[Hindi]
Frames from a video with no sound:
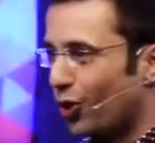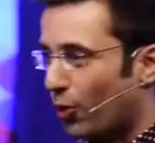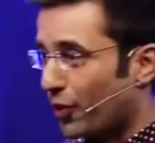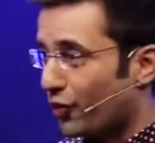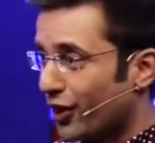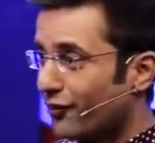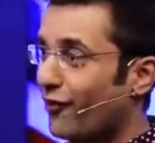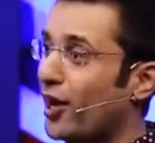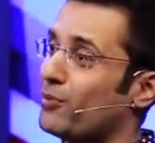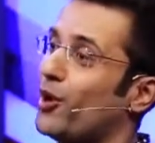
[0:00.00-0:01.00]
टॉप हंड्रेड
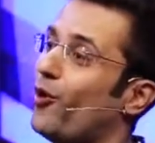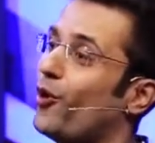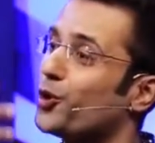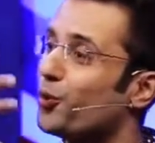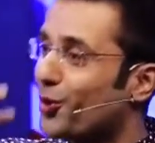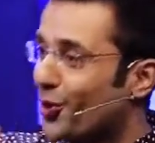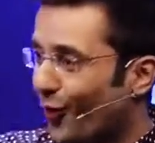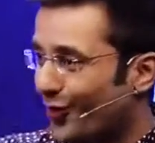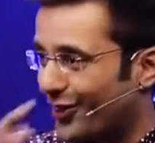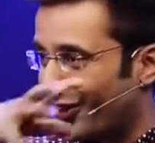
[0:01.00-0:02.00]
फार्मा
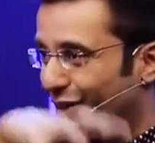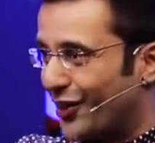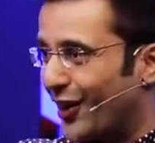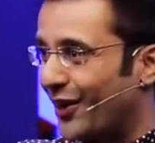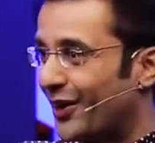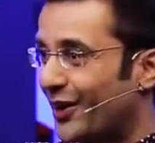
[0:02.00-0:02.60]
ऑन्टरप्रनोर्स इन इंडिया